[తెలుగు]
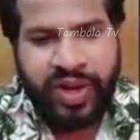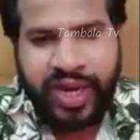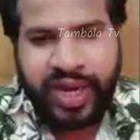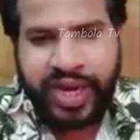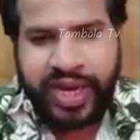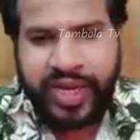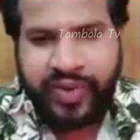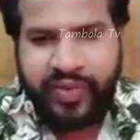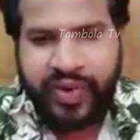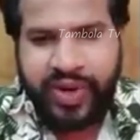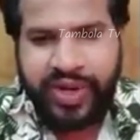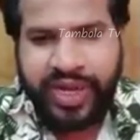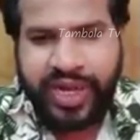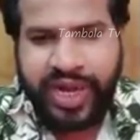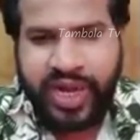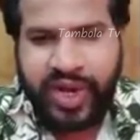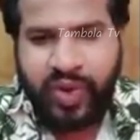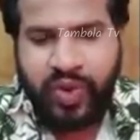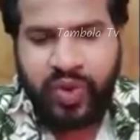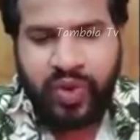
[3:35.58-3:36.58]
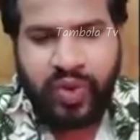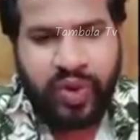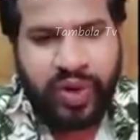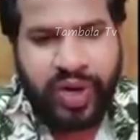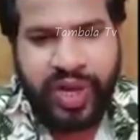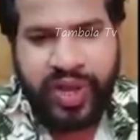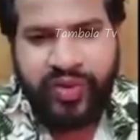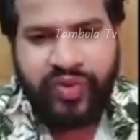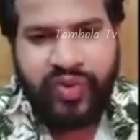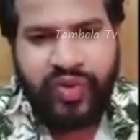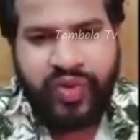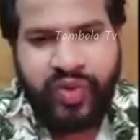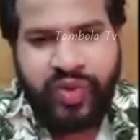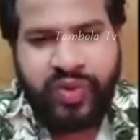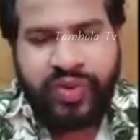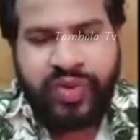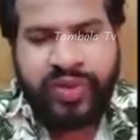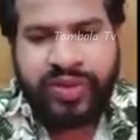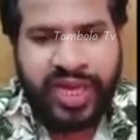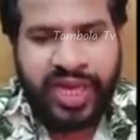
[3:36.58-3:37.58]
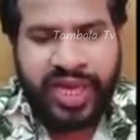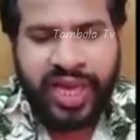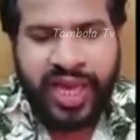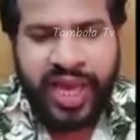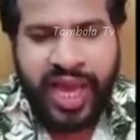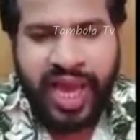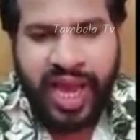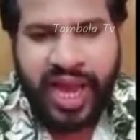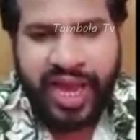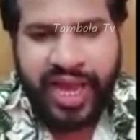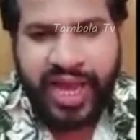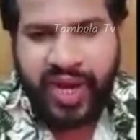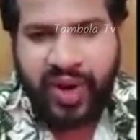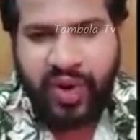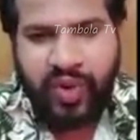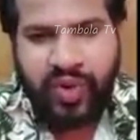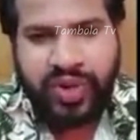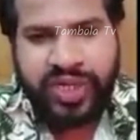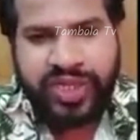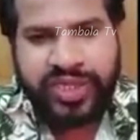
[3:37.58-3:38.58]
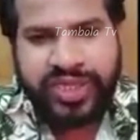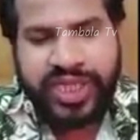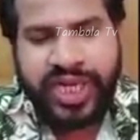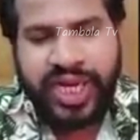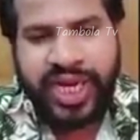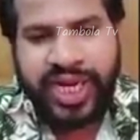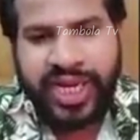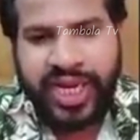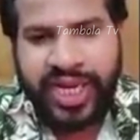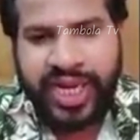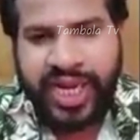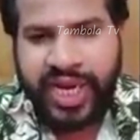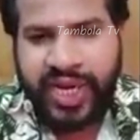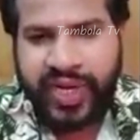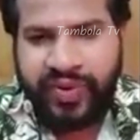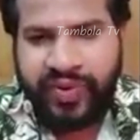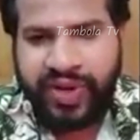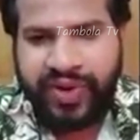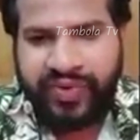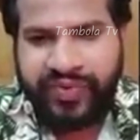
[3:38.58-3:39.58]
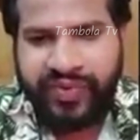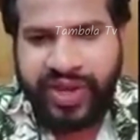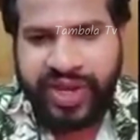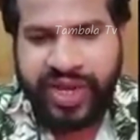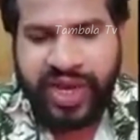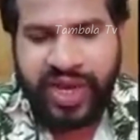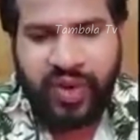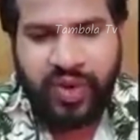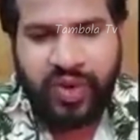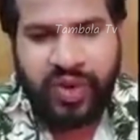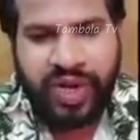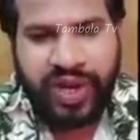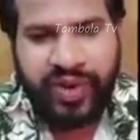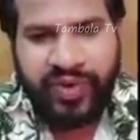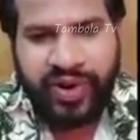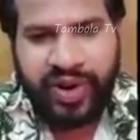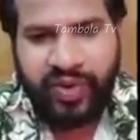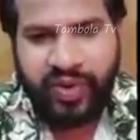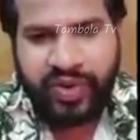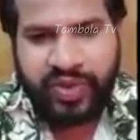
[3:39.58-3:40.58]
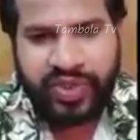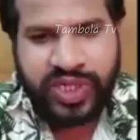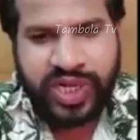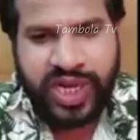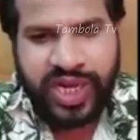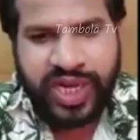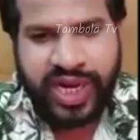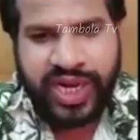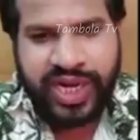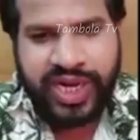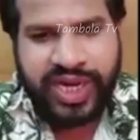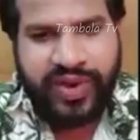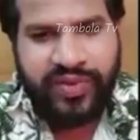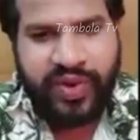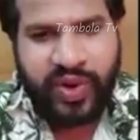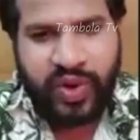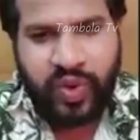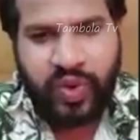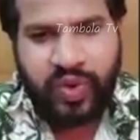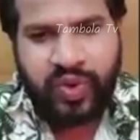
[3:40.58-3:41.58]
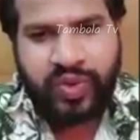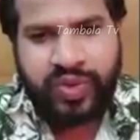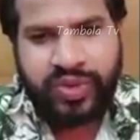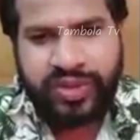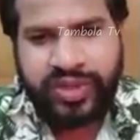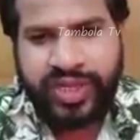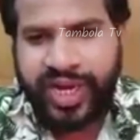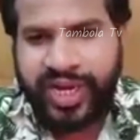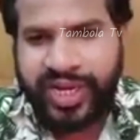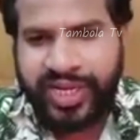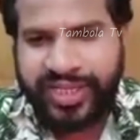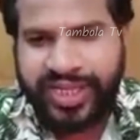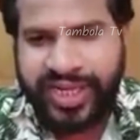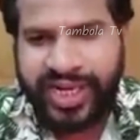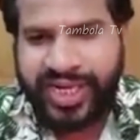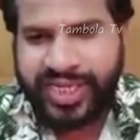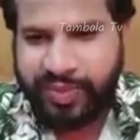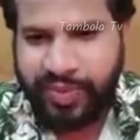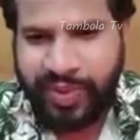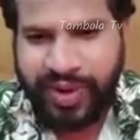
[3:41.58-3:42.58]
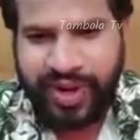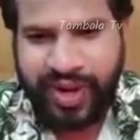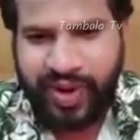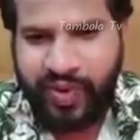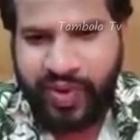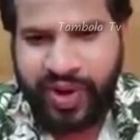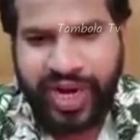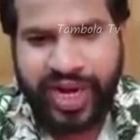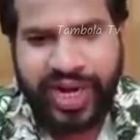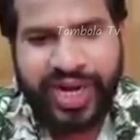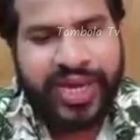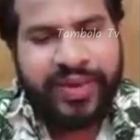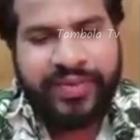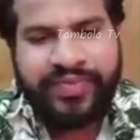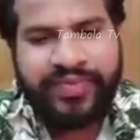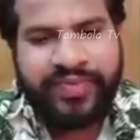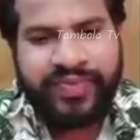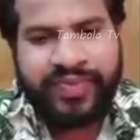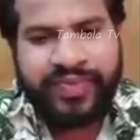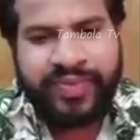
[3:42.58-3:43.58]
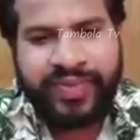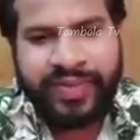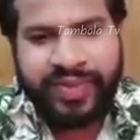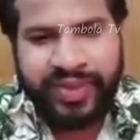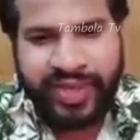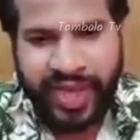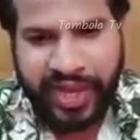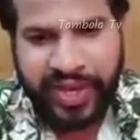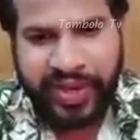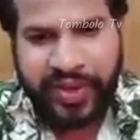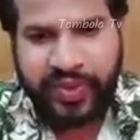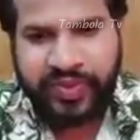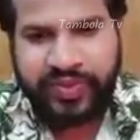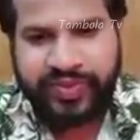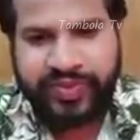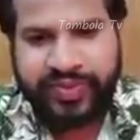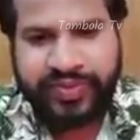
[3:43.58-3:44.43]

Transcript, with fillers: నాకు ఎటువంటి అకౌంట్లు లేవు ఆ అకౌంట్ నుంచి కానీ ఇంకా ఎటువంటి ఫేక్ అకౌంట్లు ఏమన్నా వచ్చినా కానీ ఎవరు దాని నుంచి రెస్పాండ్ అవ్వకండి థ్యాంక్ యూ